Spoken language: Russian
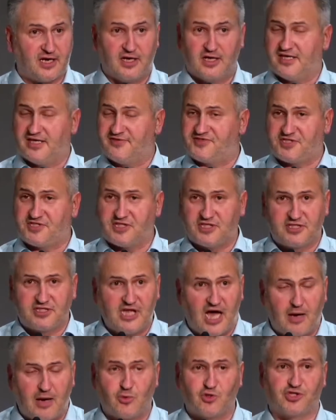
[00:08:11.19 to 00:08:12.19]
И
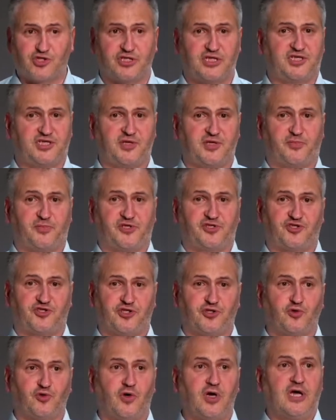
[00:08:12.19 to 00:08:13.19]
всегда можно найти
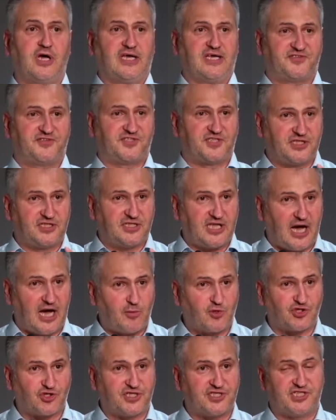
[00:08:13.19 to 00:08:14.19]
причину, и всегда
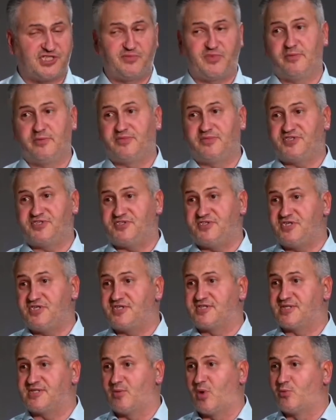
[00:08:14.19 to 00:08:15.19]
можно себе объяснить
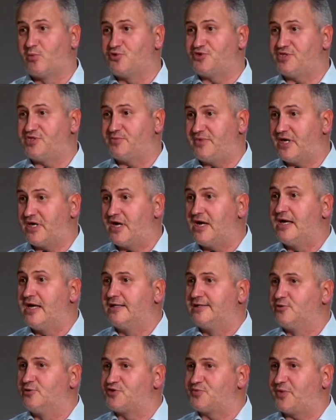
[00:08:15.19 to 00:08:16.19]
самому себе
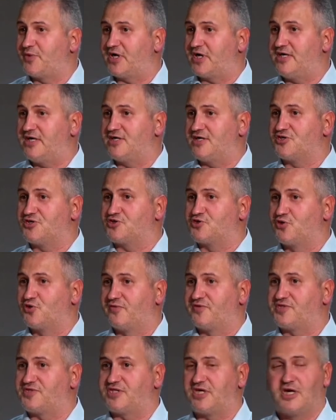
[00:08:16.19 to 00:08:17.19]
для успокоения
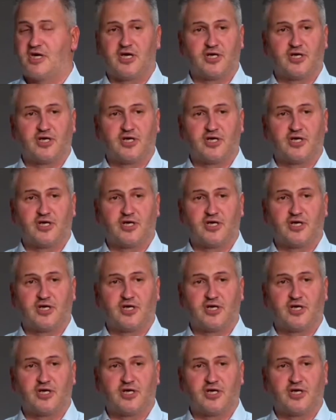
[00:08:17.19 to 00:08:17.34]
совести,